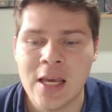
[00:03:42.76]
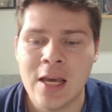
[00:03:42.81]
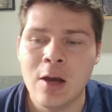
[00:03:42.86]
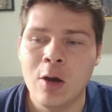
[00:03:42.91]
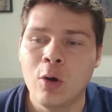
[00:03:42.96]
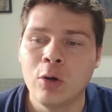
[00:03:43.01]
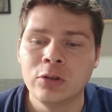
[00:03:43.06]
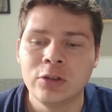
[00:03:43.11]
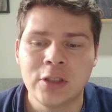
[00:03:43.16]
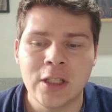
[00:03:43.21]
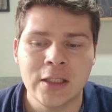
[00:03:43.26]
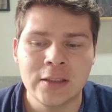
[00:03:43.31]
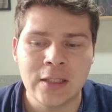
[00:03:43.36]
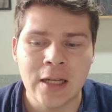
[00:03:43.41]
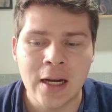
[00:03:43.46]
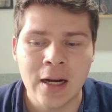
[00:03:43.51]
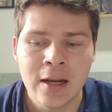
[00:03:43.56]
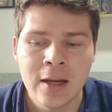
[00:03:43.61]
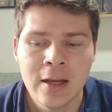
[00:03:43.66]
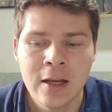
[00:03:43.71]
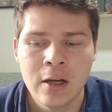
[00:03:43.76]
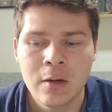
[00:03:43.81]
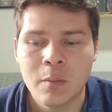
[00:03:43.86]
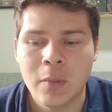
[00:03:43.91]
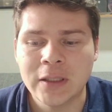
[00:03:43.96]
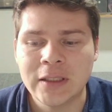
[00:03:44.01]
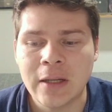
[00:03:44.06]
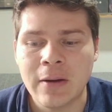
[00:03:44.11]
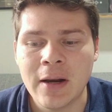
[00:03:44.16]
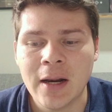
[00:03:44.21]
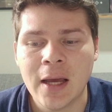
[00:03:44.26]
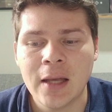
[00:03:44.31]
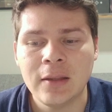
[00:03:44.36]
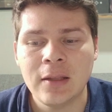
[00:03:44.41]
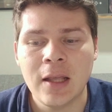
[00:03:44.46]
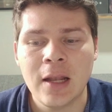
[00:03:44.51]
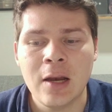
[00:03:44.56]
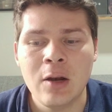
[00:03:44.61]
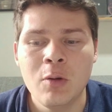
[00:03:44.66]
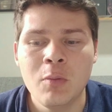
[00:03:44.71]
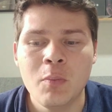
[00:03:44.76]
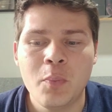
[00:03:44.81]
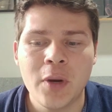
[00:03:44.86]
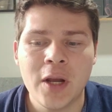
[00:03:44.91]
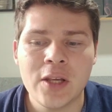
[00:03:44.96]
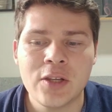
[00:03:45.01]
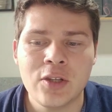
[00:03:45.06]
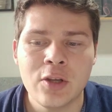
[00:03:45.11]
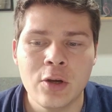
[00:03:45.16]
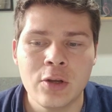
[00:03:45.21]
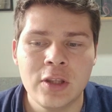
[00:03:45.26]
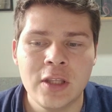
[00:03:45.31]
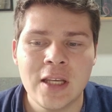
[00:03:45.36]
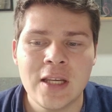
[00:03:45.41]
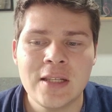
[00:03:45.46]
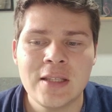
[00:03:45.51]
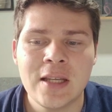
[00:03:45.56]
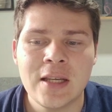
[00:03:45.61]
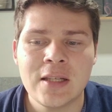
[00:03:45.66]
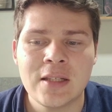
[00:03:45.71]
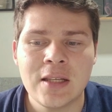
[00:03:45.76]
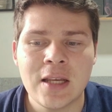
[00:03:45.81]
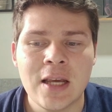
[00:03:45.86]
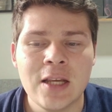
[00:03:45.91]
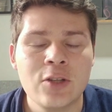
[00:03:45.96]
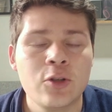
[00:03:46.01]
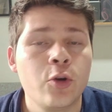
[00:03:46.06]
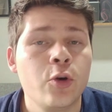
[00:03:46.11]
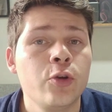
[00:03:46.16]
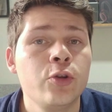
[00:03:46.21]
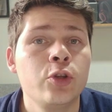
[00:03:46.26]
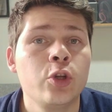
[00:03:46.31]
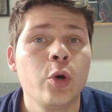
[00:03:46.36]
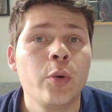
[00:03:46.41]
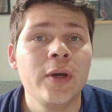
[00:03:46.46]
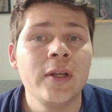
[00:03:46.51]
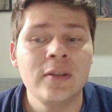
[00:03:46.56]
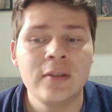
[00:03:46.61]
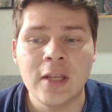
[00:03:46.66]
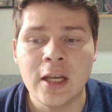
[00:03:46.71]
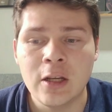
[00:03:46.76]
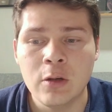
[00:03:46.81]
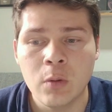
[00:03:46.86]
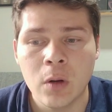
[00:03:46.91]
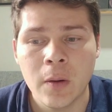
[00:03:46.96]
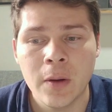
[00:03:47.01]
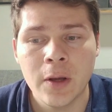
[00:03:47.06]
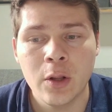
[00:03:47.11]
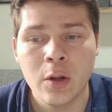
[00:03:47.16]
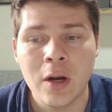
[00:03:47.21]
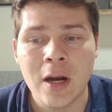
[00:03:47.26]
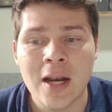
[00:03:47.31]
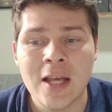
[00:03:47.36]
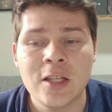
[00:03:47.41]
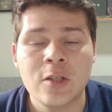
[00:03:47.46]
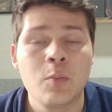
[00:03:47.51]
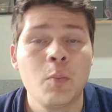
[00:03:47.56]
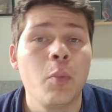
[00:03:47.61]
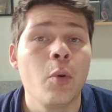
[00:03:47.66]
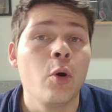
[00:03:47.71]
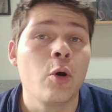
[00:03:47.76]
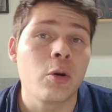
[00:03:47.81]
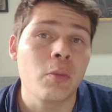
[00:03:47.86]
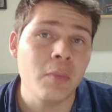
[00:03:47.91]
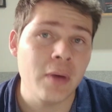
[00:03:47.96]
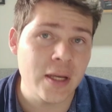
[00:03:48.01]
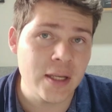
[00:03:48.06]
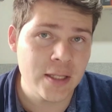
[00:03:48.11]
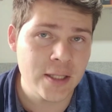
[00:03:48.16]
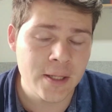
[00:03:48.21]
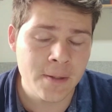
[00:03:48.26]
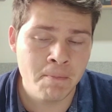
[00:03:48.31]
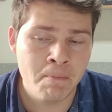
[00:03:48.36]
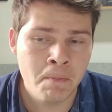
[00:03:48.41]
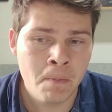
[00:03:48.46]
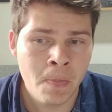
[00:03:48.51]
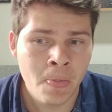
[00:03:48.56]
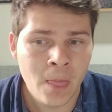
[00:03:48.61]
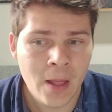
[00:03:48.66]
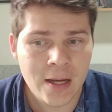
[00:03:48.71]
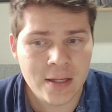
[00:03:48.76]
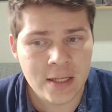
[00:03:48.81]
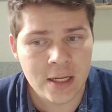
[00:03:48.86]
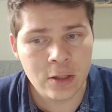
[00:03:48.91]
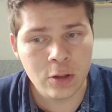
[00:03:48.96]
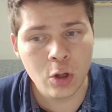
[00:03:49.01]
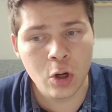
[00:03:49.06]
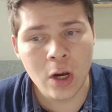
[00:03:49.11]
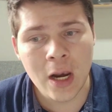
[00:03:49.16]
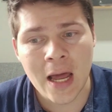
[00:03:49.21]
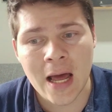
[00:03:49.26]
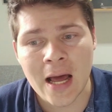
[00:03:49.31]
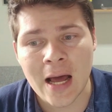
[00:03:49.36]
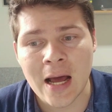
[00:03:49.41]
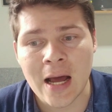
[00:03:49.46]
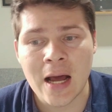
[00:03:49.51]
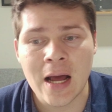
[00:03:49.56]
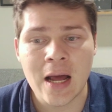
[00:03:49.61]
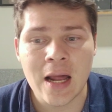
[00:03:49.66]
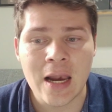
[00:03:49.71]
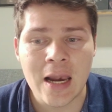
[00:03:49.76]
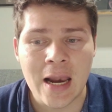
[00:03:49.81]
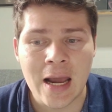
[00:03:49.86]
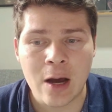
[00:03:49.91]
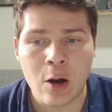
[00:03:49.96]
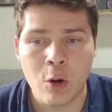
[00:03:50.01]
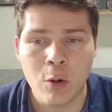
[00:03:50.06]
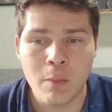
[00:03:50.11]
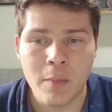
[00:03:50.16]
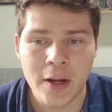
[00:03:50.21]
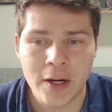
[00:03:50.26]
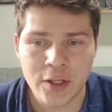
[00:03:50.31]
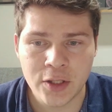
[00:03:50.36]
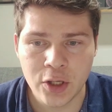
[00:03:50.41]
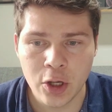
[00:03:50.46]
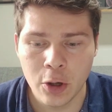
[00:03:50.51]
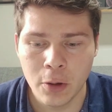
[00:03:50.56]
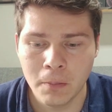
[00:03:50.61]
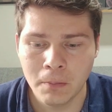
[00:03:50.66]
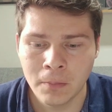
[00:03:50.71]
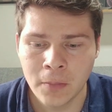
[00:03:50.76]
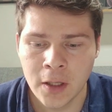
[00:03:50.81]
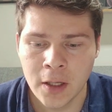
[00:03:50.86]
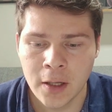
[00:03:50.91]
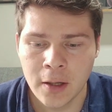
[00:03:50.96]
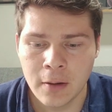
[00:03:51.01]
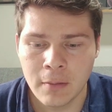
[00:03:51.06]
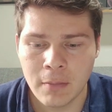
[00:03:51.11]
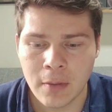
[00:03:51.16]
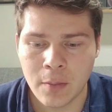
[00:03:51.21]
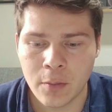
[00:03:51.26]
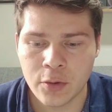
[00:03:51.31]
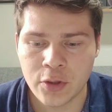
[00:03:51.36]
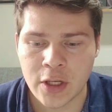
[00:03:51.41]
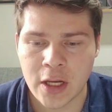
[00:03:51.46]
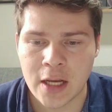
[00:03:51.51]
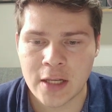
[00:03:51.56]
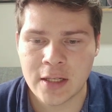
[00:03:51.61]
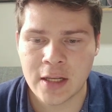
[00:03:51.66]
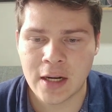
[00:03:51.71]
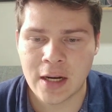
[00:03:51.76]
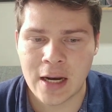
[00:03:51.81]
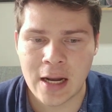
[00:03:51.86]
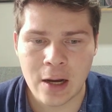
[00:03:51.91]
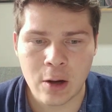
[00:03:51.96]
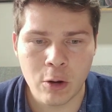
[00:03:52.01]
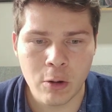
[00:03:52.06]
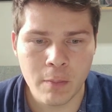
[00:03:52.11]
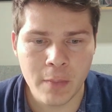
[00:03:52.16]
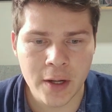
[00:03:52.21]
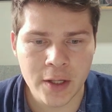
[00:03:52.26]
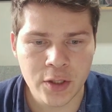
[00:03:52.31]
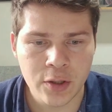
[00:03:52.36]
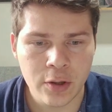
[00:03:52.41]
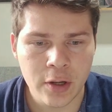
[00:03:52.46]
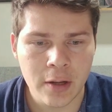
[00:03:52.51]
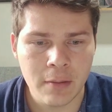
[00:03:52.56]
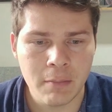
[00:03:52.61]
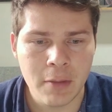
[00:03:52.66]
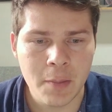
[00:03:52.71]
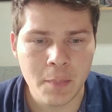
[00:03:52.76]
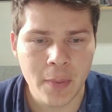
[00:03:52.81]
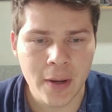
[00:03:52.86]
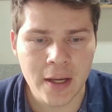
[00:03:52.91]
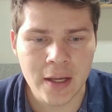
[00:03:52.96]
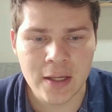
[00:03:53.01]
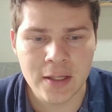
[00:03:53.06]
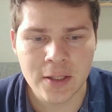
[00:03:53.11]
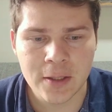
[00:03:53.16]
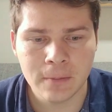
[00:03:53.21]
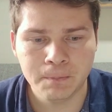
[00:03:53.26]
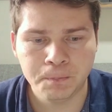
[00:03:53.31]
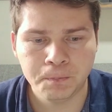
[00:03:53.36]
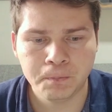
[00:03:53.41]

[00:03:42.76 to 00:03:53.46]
en contratar, vas a ver que tienen un precio desde 6,99 dólares por mes. Haciendo la, conversión, vamos a hacer la conversión en mi país.